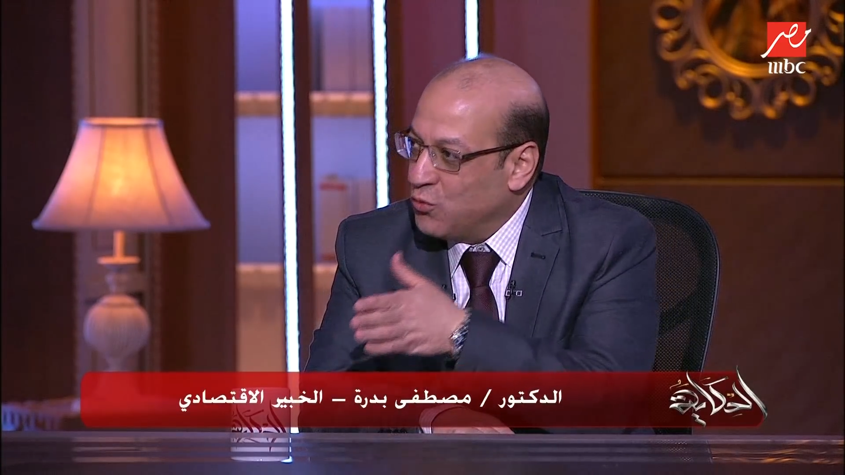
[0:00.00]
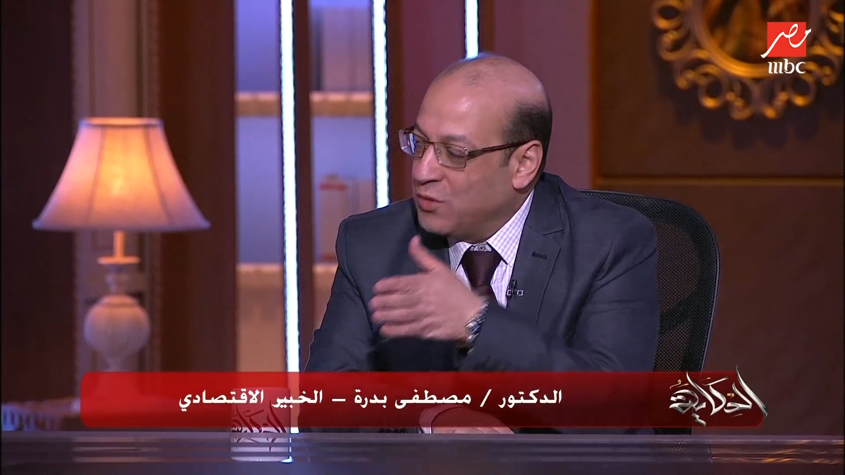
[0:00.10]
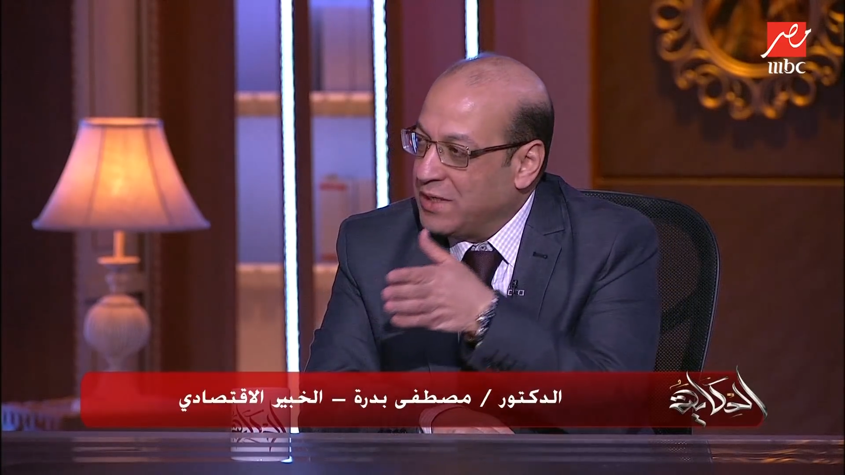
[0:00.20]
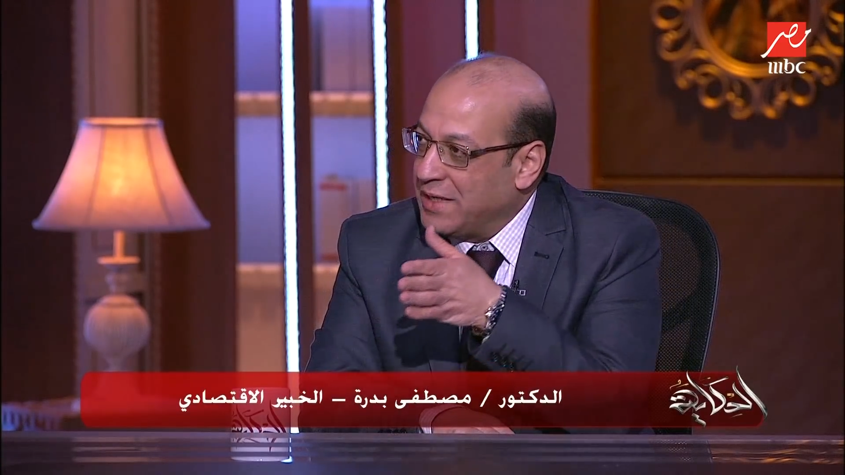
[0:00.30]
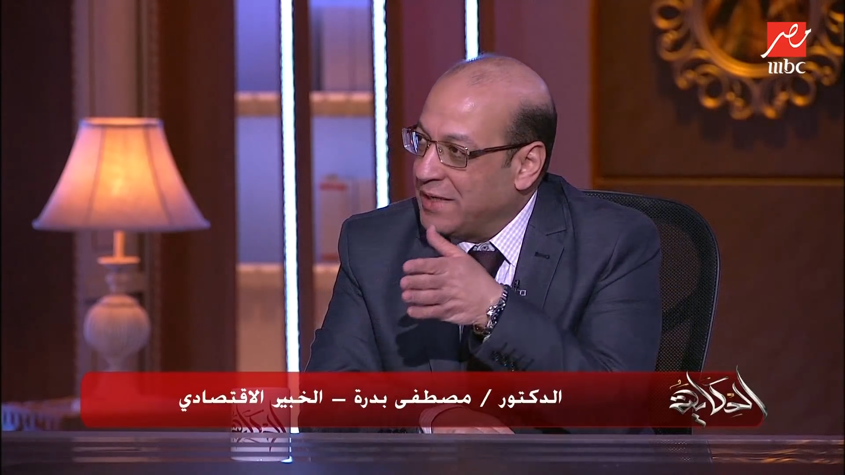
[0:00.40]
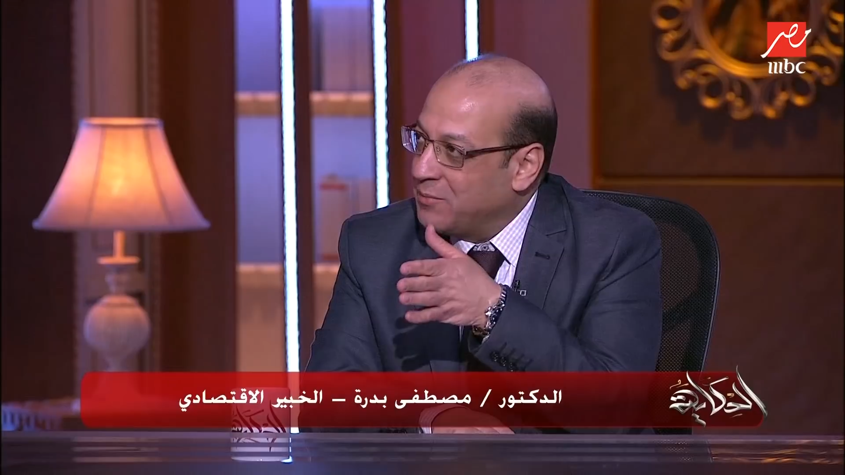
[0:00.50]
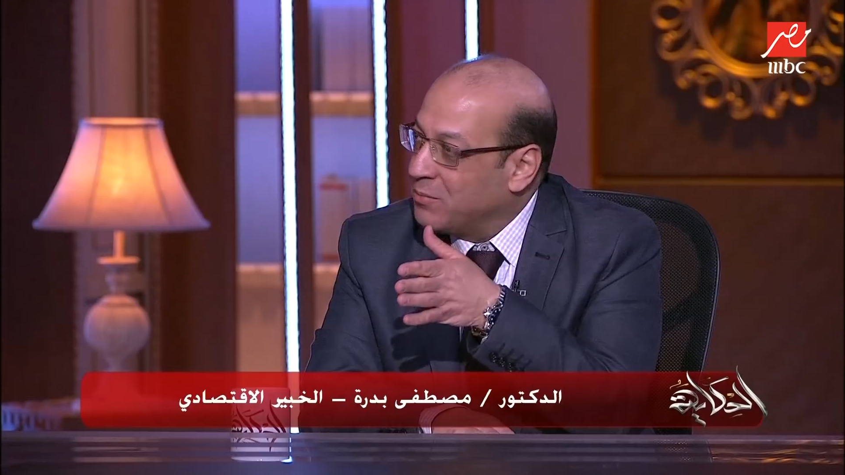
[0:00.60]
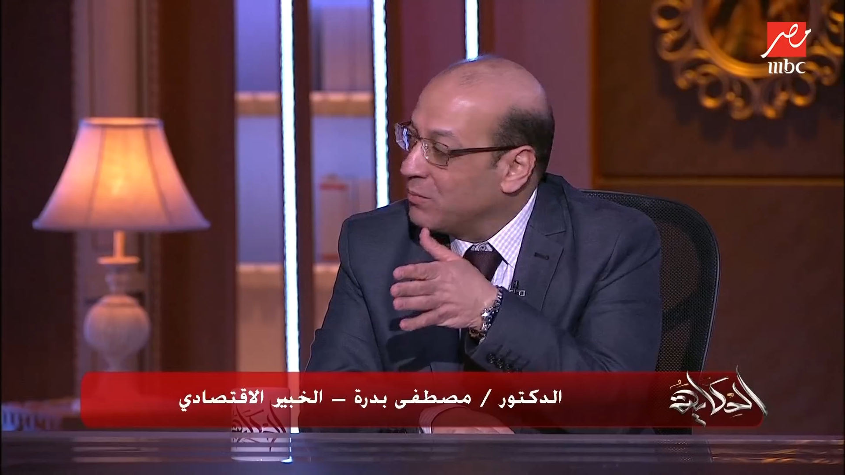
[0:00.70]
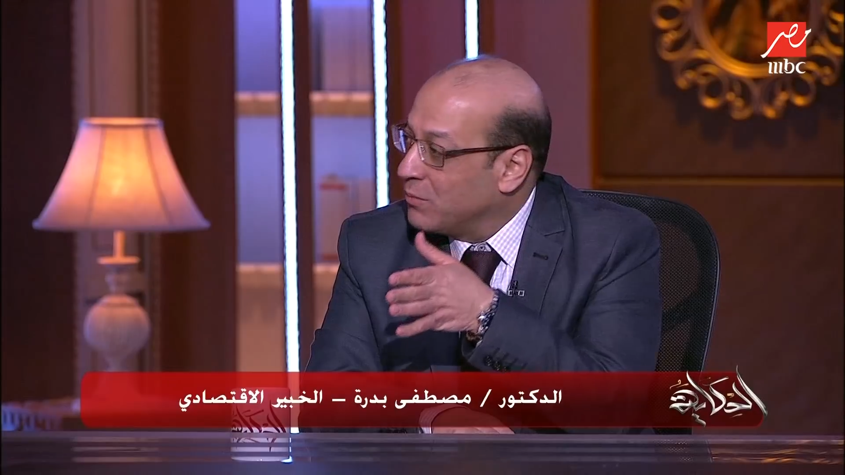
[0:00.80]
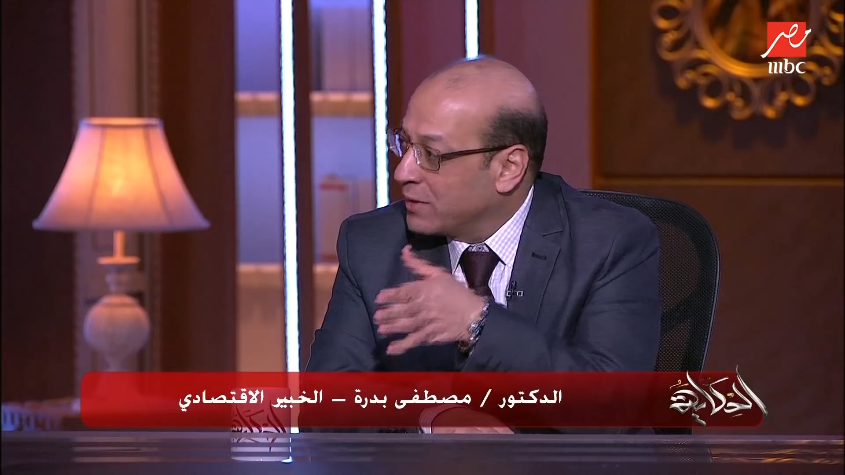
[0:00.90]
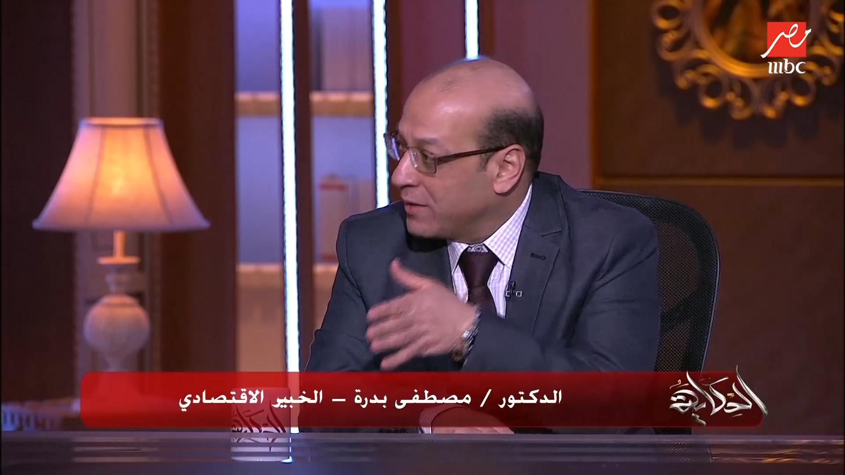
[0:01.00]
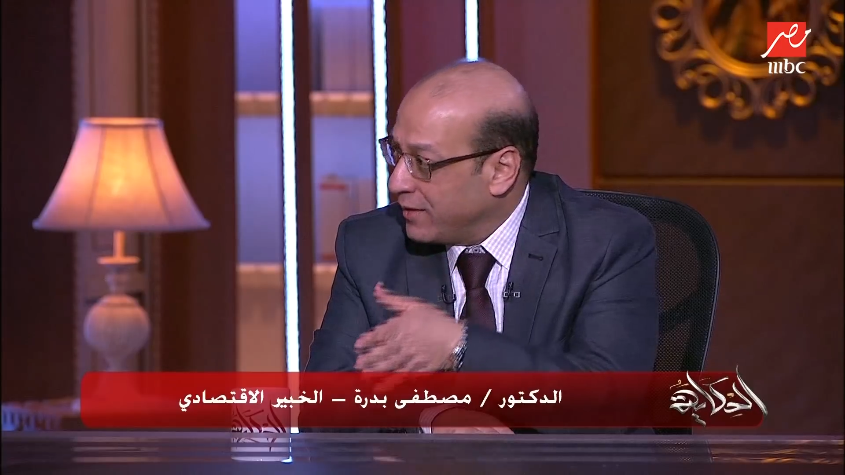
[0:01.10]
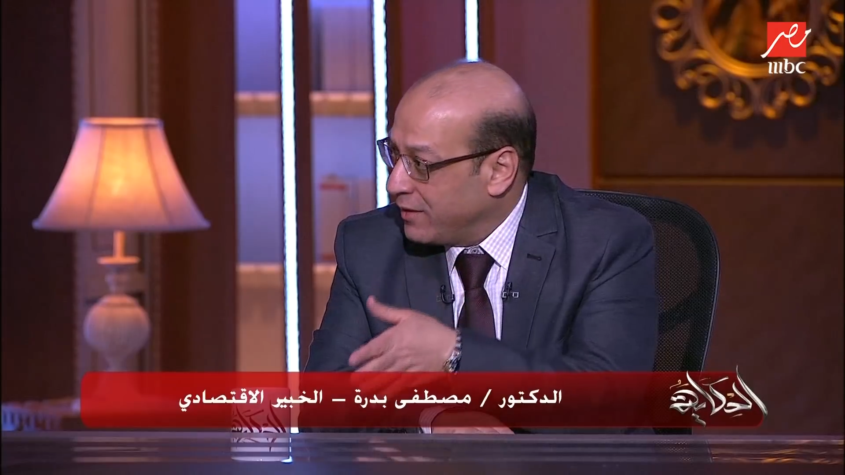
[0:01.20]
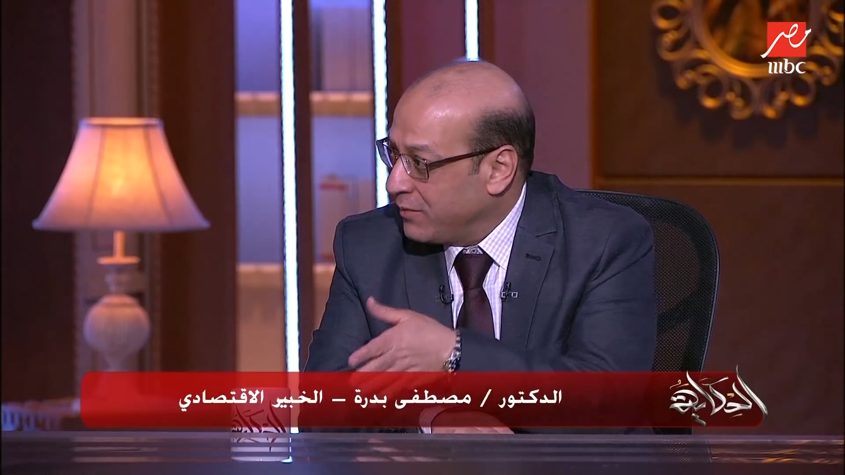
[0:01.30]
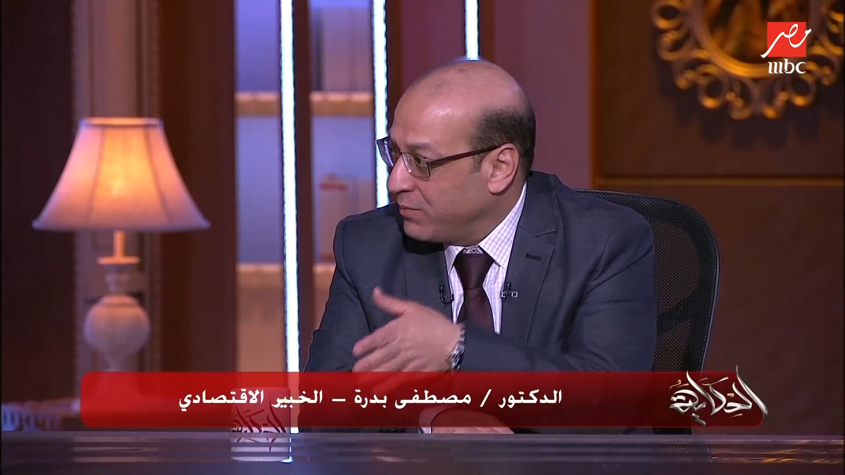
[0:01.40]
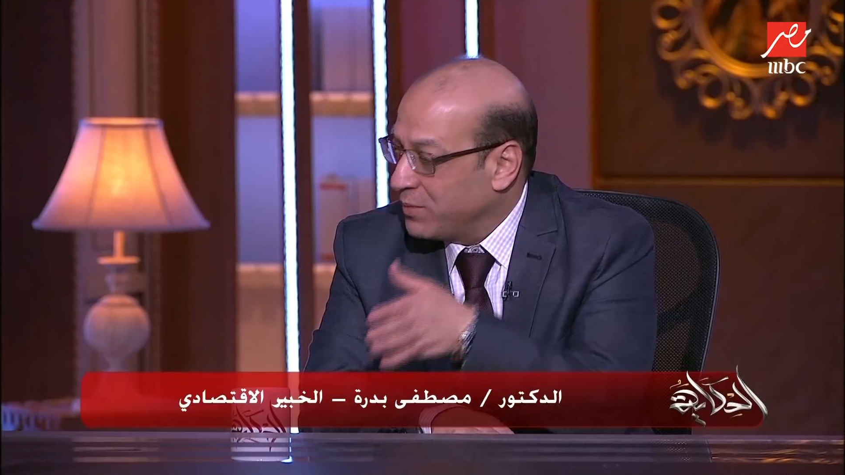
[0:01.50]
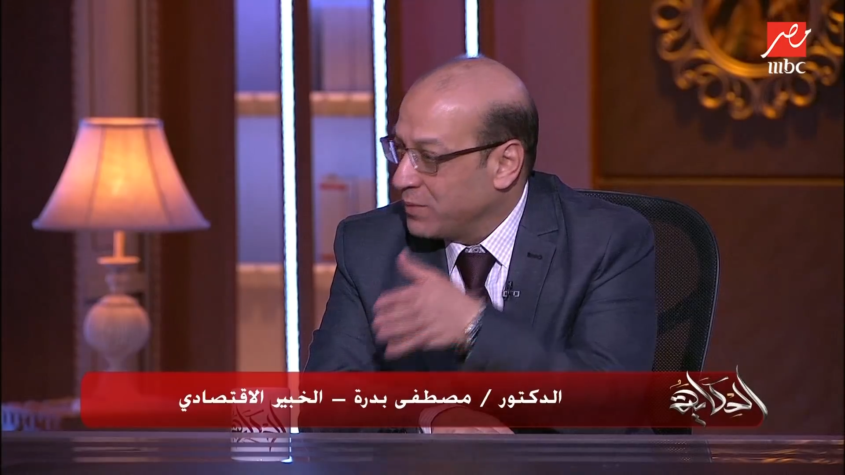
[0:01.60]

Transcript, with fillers: وليه مطالب